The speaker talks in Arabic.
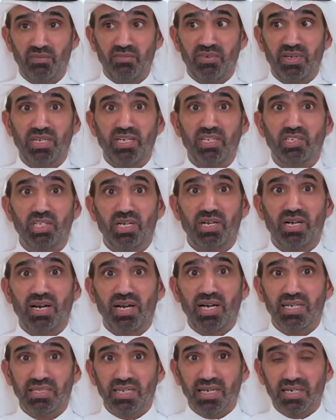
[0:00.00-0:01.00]

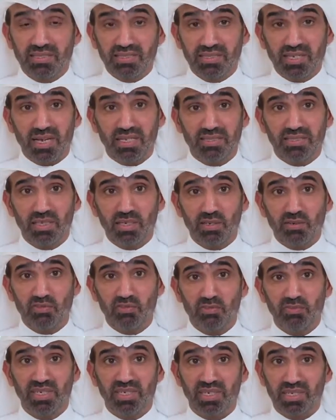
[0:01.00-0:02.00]
فالإجراءات قد
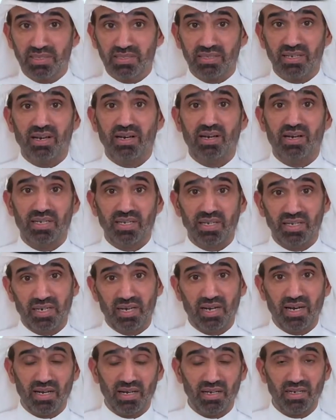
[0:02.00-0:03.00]
تختلف من قطاع إلى
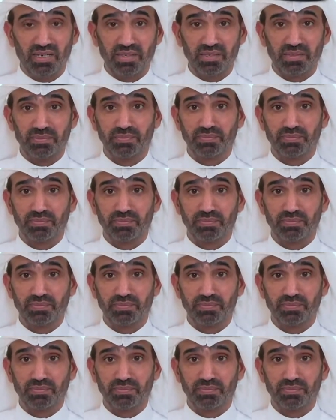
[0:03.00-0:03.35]
آخر